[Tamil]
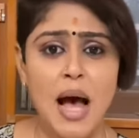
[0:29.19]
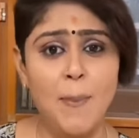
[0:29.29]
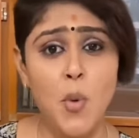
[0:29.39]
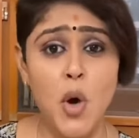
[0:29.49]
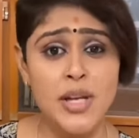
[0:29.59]

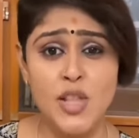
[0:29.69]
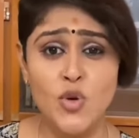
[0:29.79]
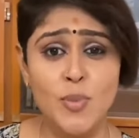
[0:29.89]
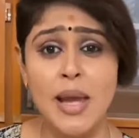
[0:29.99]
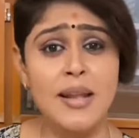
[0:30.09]
அப்போ
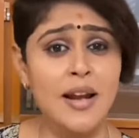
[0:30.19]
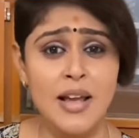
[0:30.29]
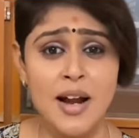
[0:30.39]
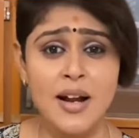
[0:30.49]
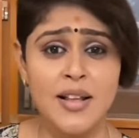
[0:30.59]
எதுவுமே
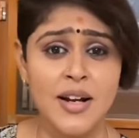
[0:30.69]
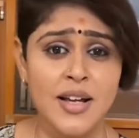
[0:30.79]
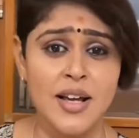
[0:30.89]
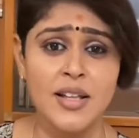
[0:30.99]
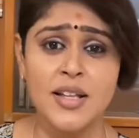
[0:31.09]
நிலையானது
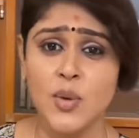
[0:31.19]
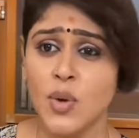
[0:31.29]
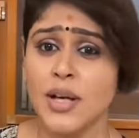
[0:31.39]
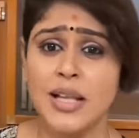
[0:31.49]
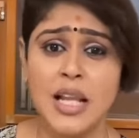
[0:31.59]
கிடையாது இந்த
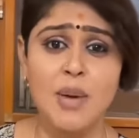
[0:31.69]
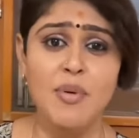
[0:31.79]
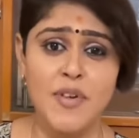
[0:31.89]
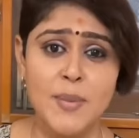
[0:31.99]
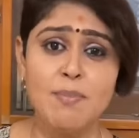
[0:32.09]
உலகத்துல
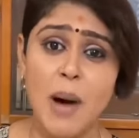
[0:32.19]
நம்ம வெறும்